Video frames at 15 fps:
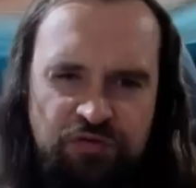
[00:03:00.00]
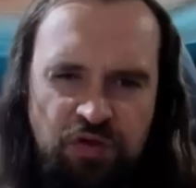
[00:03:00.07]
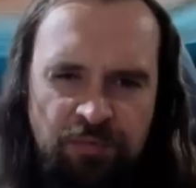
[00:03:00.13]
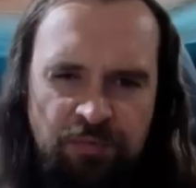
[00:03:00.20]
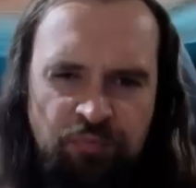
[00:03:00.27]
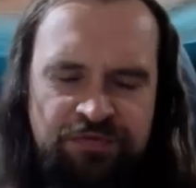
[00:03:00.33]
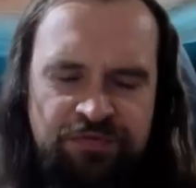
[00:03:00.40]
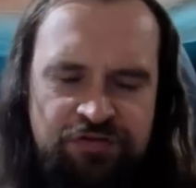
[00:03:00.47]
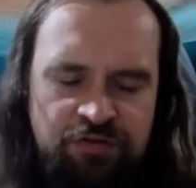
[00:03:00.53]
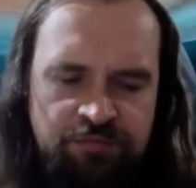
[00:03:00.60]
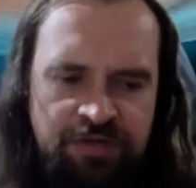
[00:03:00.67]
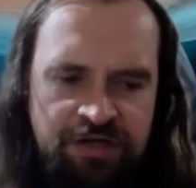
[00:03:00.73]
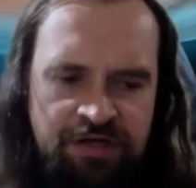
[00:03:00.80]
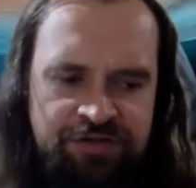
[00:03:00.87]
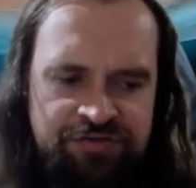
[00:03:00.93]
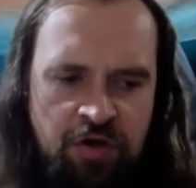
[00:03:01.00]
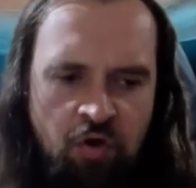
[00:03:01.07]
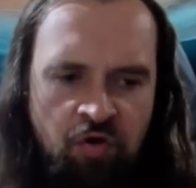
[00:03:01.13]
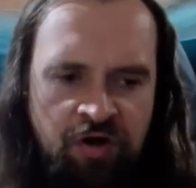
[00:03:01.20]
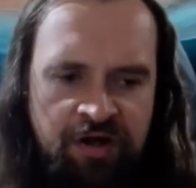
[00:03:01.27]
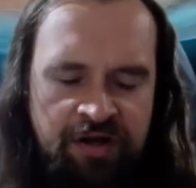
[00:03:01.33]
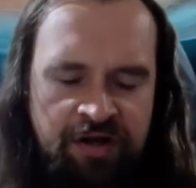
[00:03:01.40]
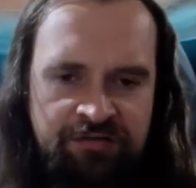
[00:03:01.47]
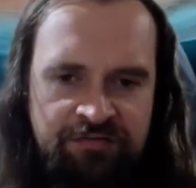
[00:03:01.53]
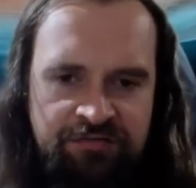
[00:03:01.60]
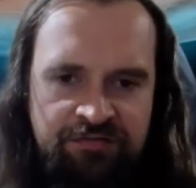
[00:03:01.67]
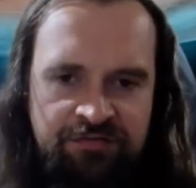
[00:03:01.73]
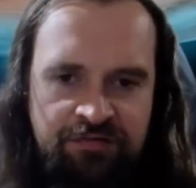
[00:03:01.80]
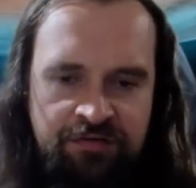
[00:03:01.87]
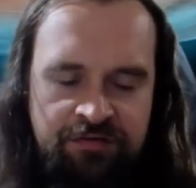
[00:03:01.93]
to był zresztą także
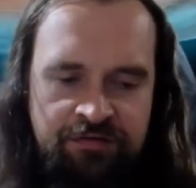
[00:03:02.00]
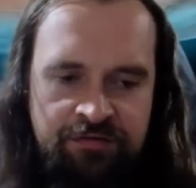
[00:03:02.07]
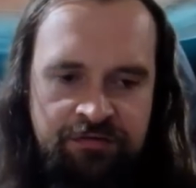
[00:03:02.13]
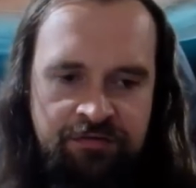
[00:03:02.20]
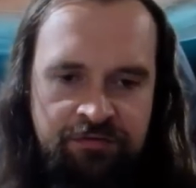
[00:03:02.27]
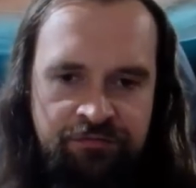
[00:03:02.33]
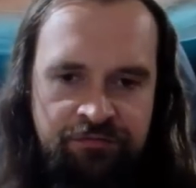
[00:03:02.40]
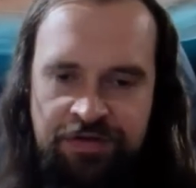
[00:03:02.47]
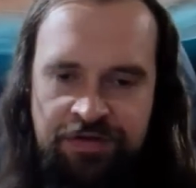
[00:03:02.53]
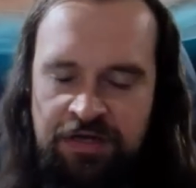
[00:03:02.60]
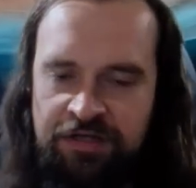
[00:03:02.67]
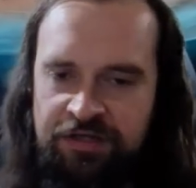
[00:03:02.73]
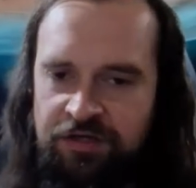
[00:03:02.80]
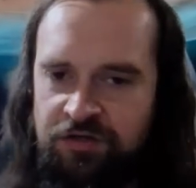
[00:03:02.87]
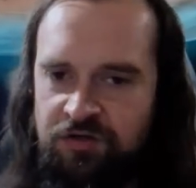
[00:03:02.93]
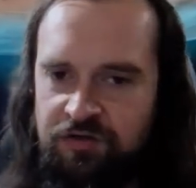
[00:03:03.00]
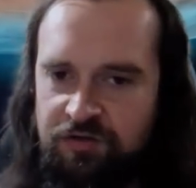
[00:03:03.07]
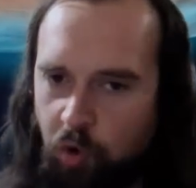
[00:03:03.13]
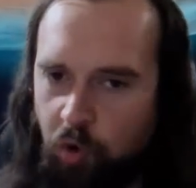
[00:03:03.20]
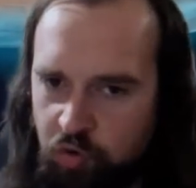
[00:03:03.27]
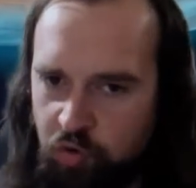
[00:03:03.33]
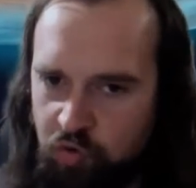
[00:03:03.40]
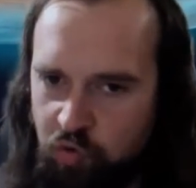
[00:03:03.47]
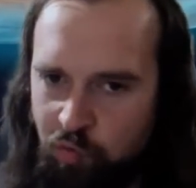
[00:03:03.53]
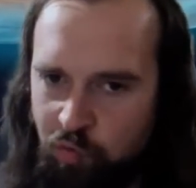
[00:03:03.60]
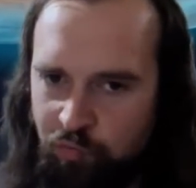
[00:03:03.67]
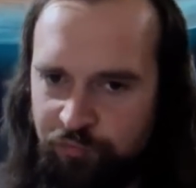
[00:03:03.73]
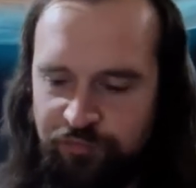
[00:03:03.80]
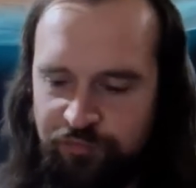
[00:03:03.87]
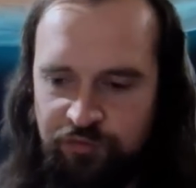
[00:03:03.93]
okres wielkich
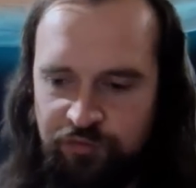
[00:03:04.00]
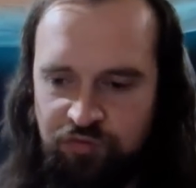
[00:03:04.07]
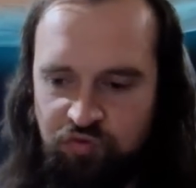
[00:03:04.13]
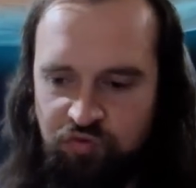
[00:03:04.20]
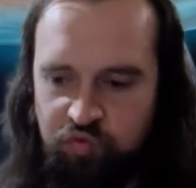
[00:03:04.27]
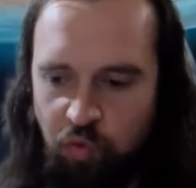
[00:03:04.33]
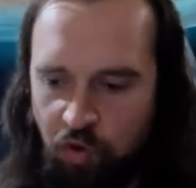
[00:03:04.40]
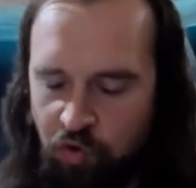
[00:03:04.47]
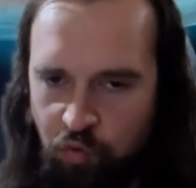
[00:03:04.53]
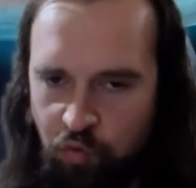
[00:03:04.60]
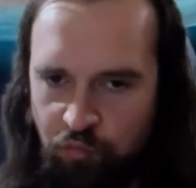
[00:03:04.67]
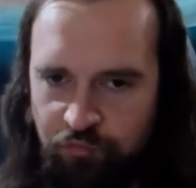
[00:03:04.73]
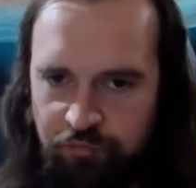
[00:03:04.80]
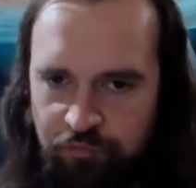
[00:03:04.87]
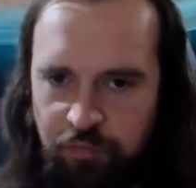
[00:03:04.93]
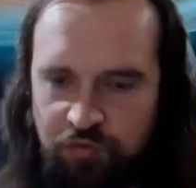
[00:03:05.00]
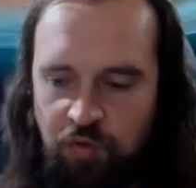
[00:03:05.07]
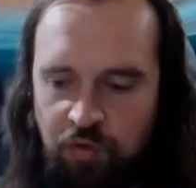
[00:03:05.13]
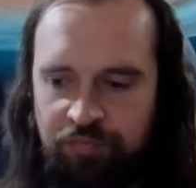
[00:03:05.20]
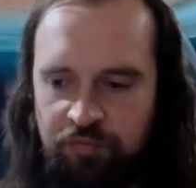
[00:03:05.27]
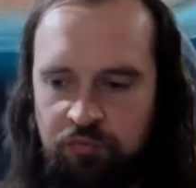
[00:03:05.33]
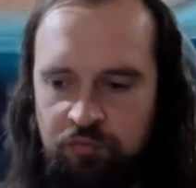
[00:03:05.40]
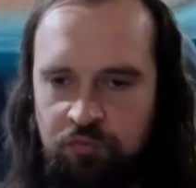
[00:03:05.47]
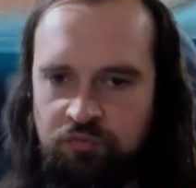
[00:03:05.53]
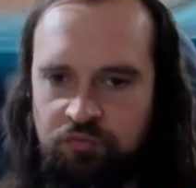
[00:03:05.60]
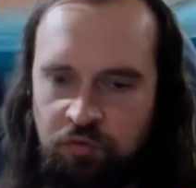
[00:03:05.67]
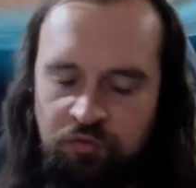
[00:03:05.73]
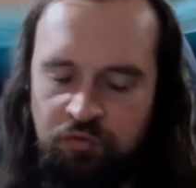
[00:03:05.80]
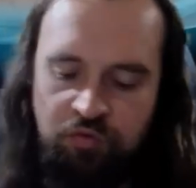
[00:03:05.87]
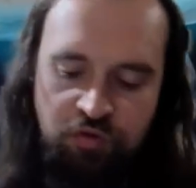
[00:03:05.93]
korków, e, tłoków, bo to był
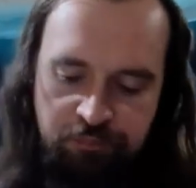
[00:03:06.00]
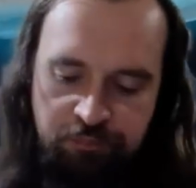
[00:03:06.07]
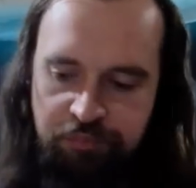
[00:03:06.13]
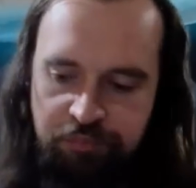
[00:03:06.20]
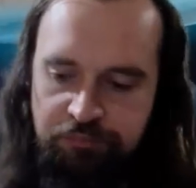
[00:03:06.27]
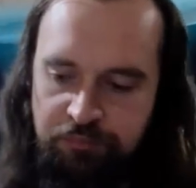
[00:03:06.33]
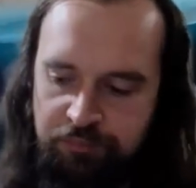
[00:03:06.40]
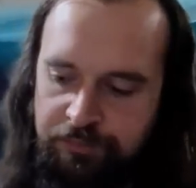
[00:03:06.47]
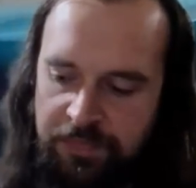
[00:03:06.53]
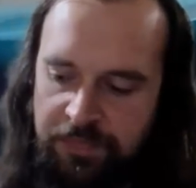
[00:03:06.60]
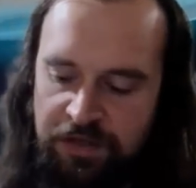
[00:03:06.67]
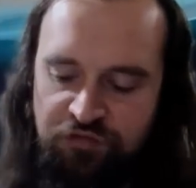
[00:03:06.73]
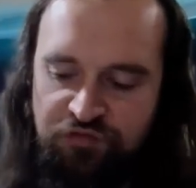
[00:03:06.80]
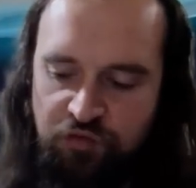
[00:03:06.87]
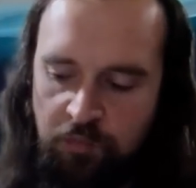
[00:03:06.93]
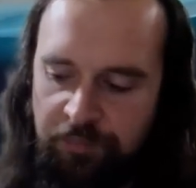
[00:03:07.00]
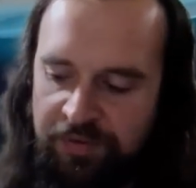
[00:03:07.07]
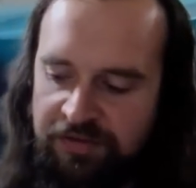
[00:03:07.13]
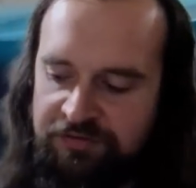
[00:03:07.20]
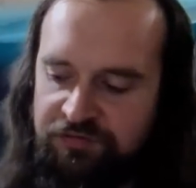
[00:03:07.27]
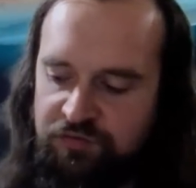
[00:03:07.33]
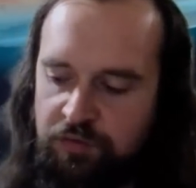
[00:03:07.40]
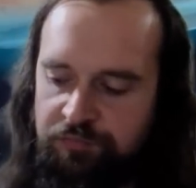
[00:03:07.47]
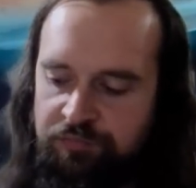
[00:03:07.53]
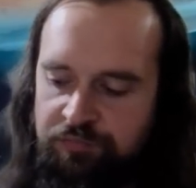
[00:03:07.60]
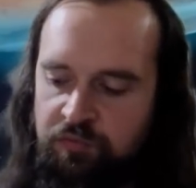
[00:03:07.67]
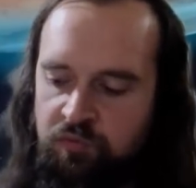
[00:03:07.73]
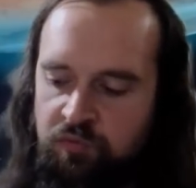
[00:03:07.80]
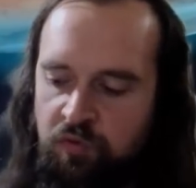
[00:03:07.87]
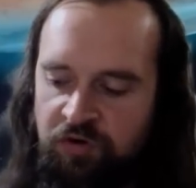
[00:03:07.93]
no, listopad, to
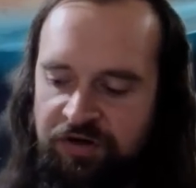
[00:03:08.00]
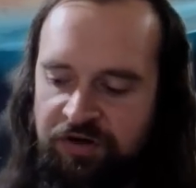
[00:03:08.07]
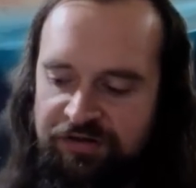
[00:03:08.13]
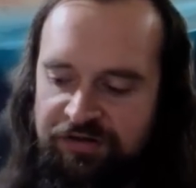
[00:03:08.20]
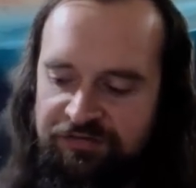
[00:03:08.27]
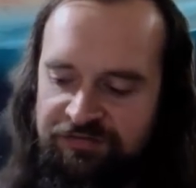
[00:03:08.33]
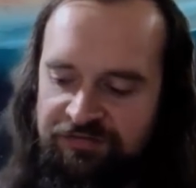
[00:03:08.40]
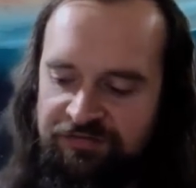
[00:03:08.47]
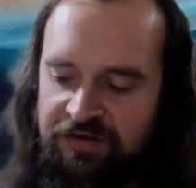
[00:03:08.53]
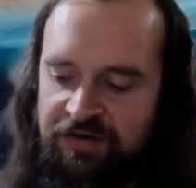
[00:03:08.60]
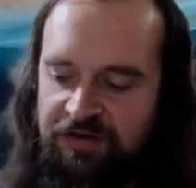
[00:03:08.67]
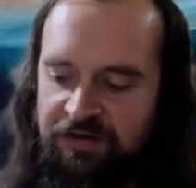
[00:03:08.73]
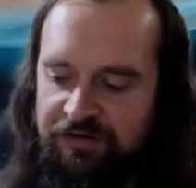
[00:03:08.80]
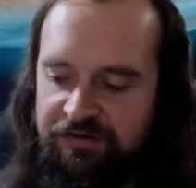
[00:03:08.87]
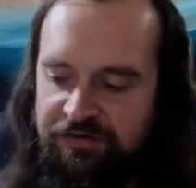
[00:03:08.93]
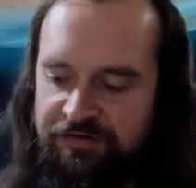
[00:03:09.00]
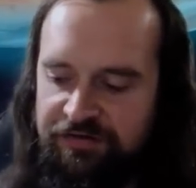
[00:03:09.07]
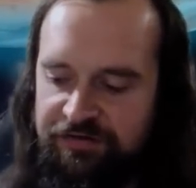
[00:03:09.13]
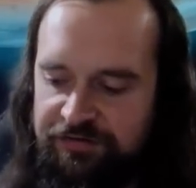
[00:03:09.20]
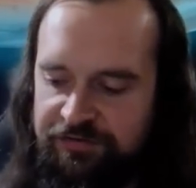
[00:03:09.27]
był okres, e,